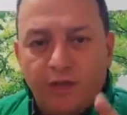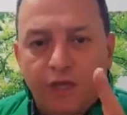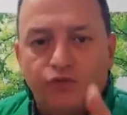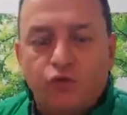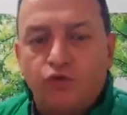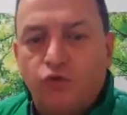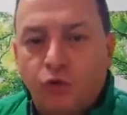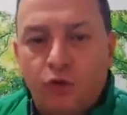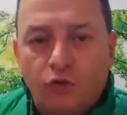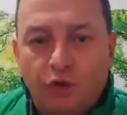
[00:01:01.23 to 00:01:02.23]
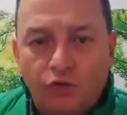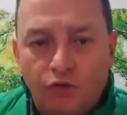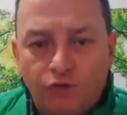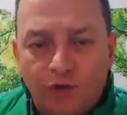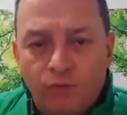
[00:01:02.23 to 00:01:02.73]
es construir lo que yo
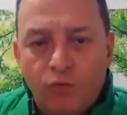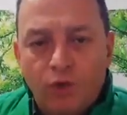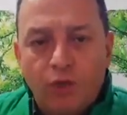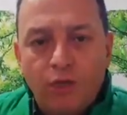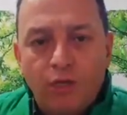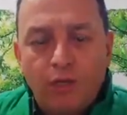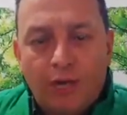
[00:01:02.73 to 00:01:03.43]
llamo la